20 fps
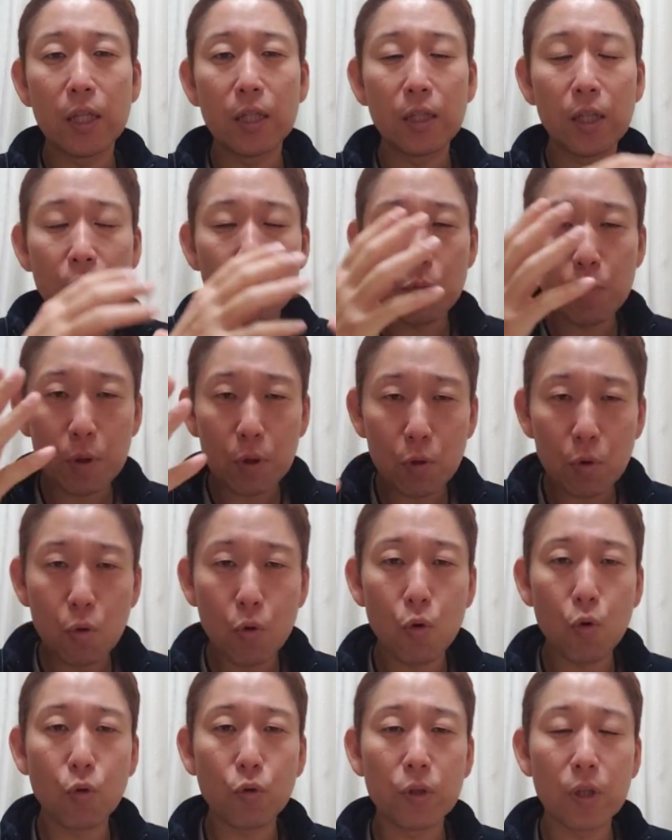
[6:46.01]
なるべく
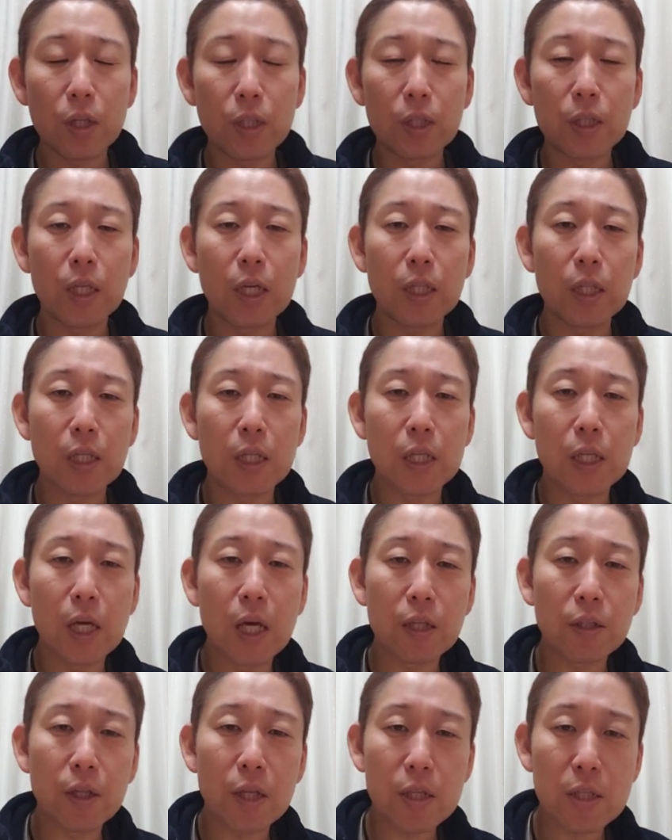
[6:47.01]
こう全体的に優
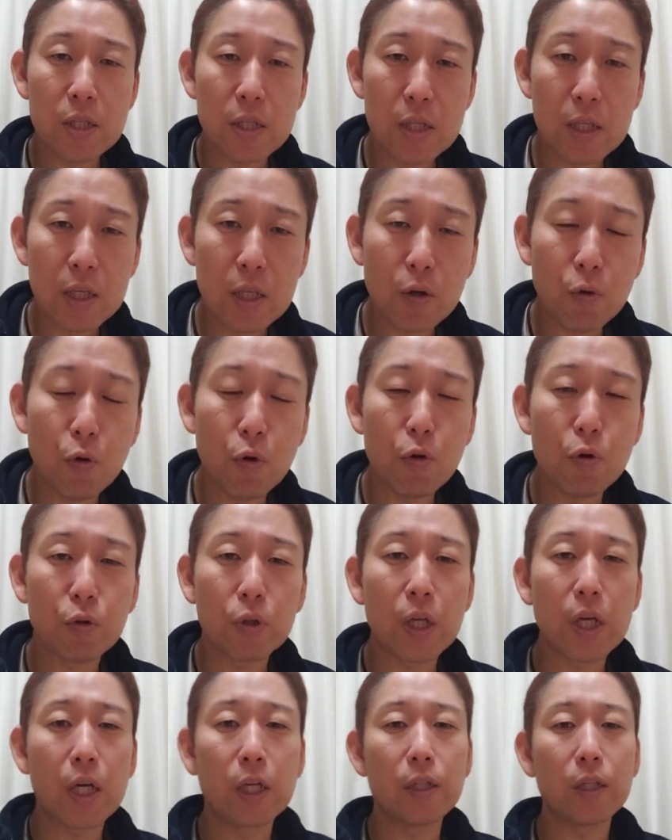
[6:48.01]
しい声の
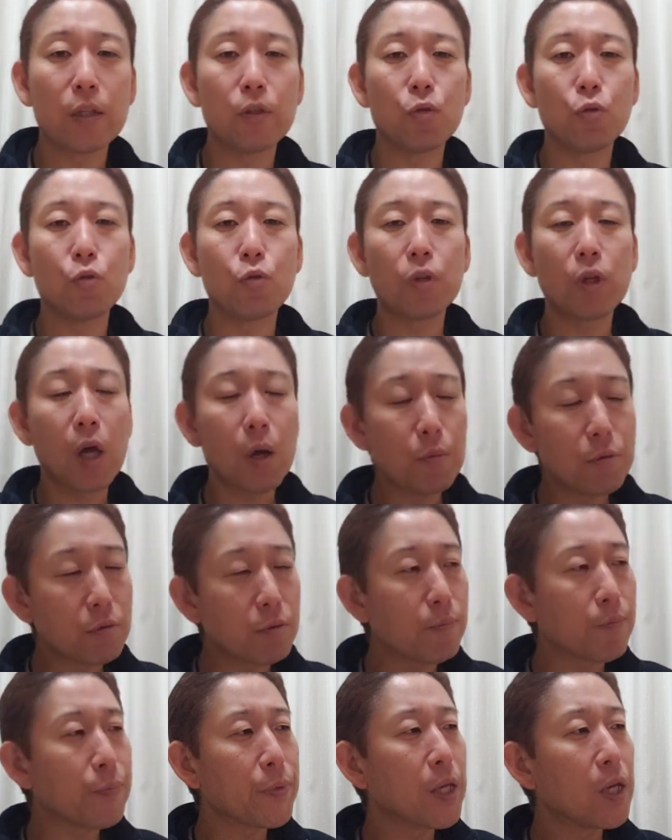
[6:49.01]
出方っていうのを多
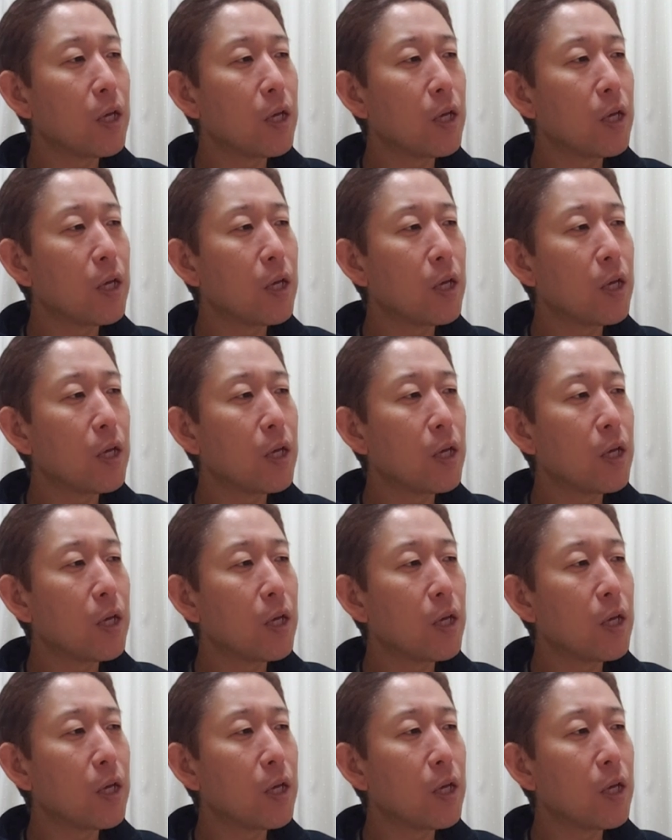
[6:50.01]
分